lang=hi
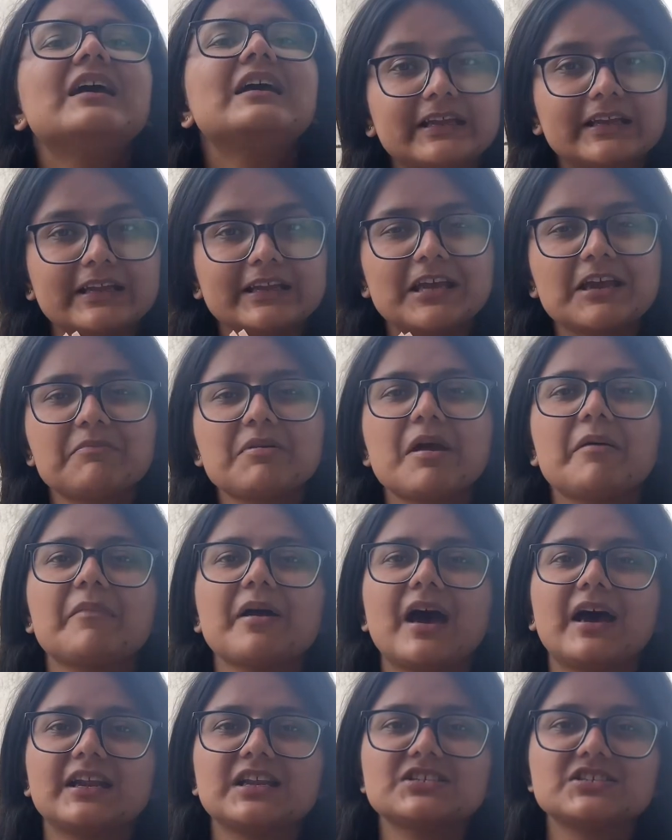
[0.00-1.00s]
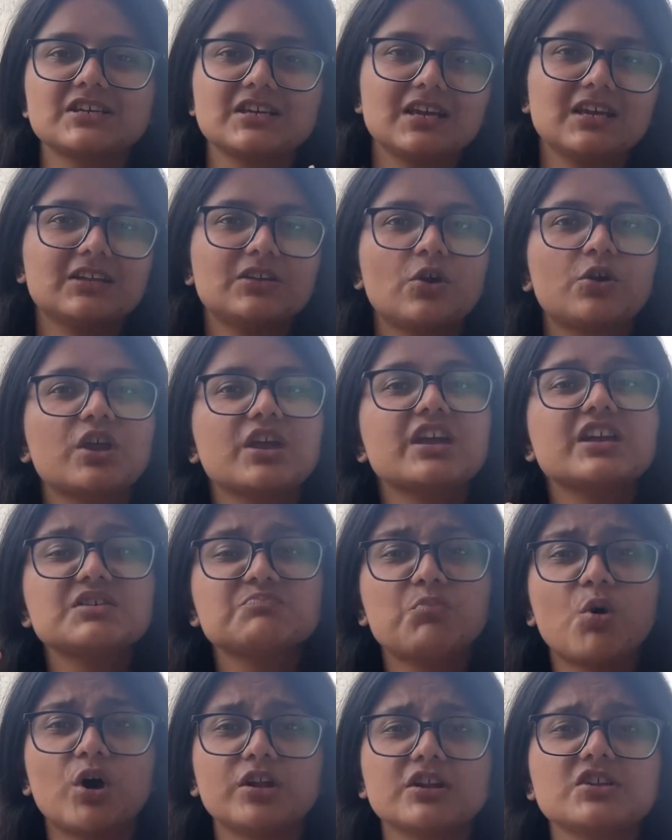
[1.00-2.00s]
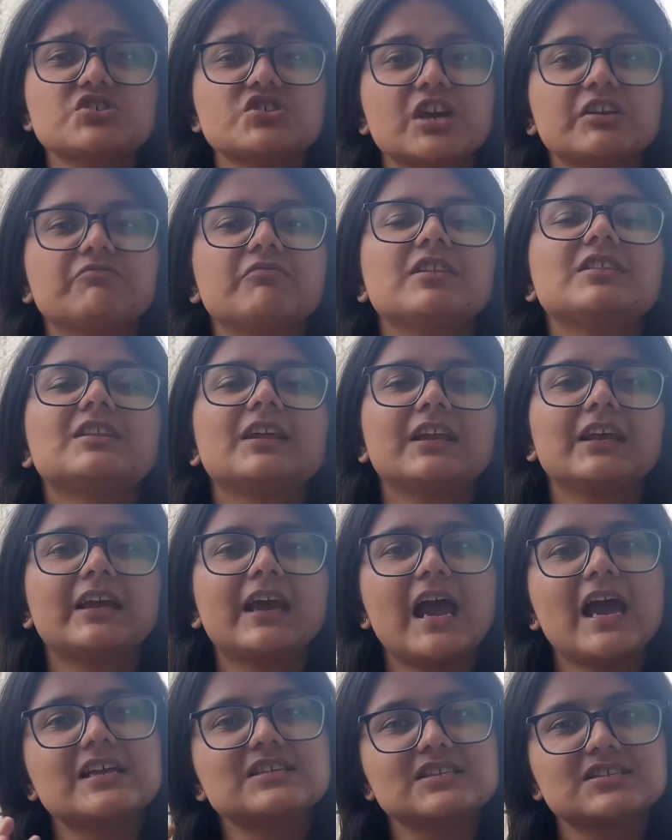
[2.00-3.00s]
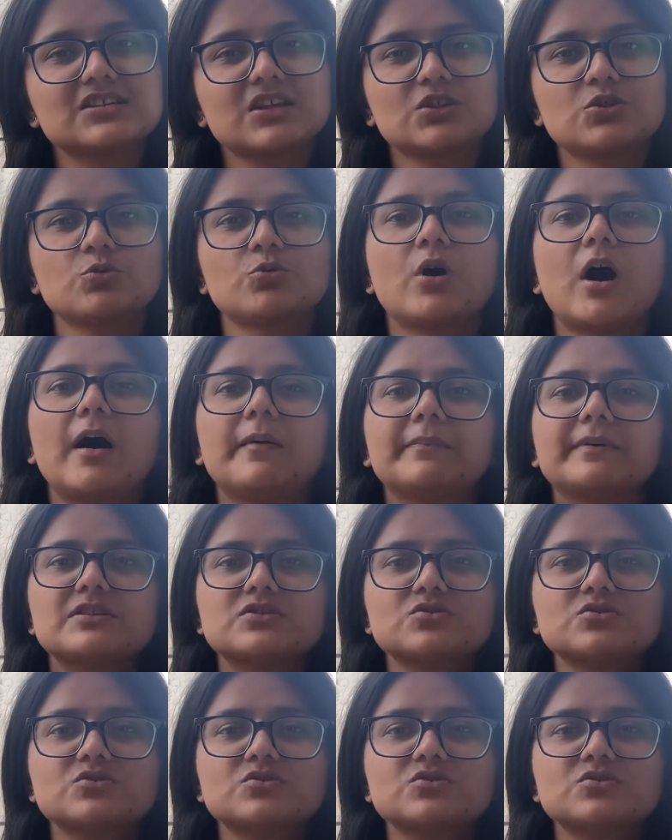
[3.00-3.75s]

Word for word: तरीके भी हमें आने चाहिए क्योंकि ये बहुत ही जेनविन तरीका है जिसके थ्रू आप